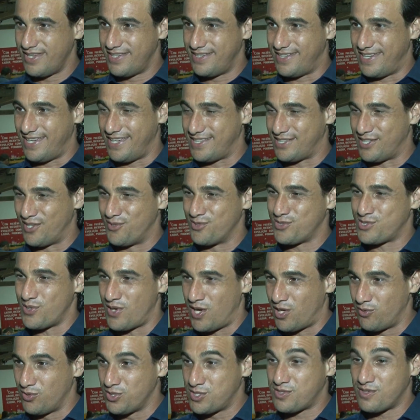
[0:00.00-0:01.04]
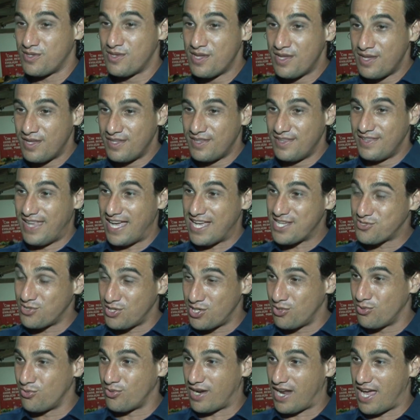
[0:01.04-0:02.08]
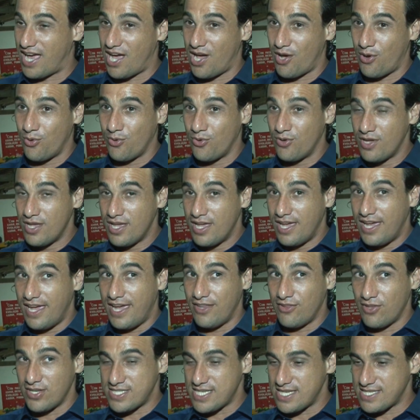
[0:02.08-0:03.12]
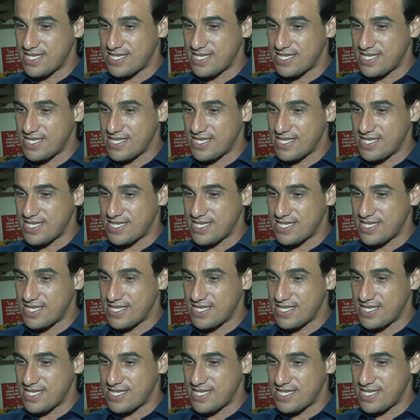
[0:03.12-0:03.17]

Né? Então, são alunos da zona rural. É, nós